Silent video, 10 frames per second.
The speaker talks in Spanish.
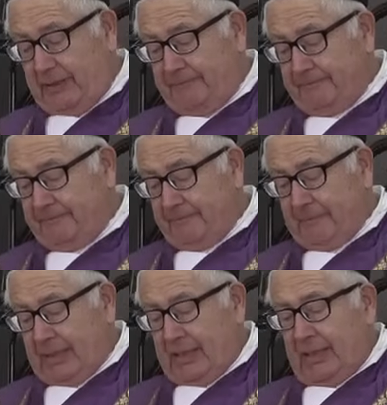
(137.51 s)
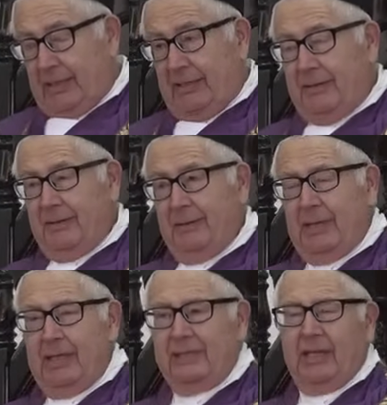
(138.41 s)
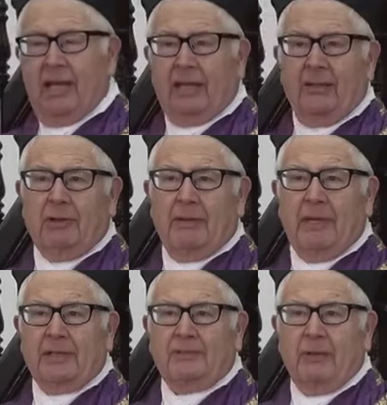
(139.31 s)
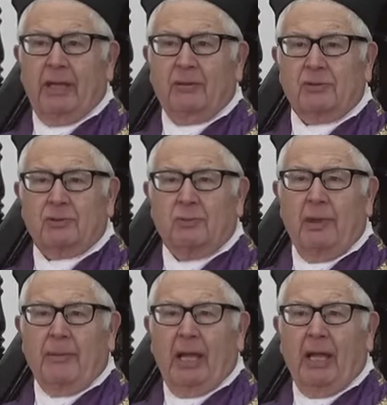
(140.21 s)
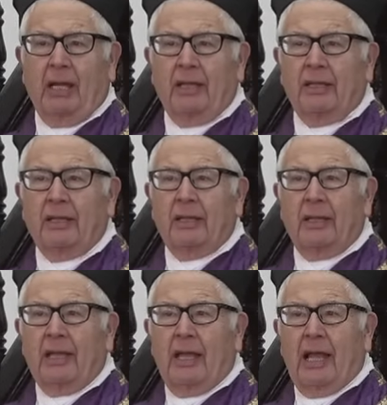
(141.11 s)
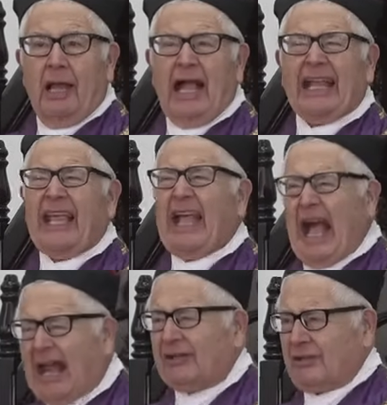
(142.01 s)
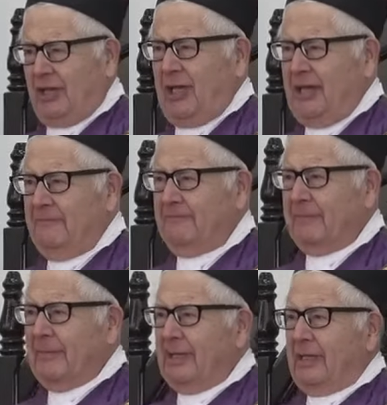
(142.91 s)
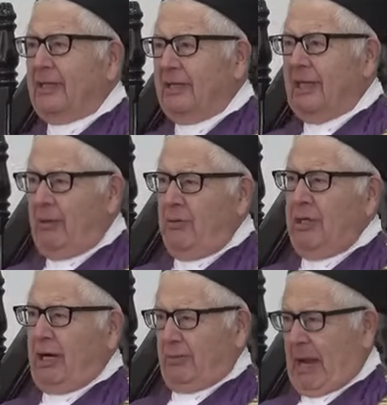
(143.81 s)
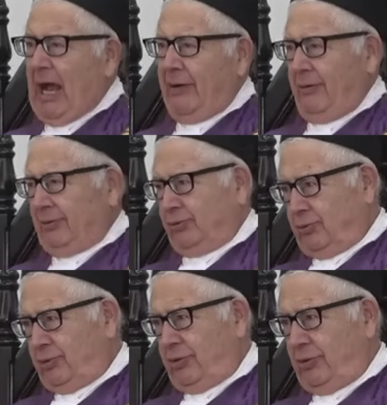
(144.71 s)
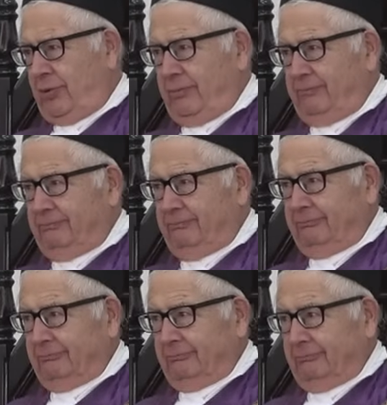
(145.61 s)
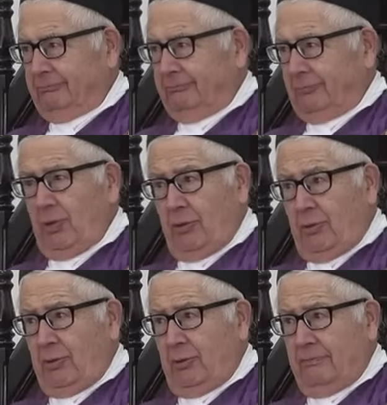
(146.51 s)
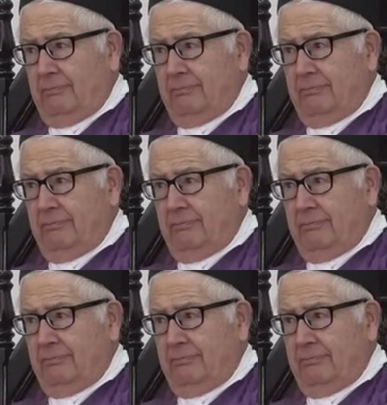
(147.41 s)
¿eh? Me decía que una vez fue con su mamá a quejarse de un hermano suyo, muy duro.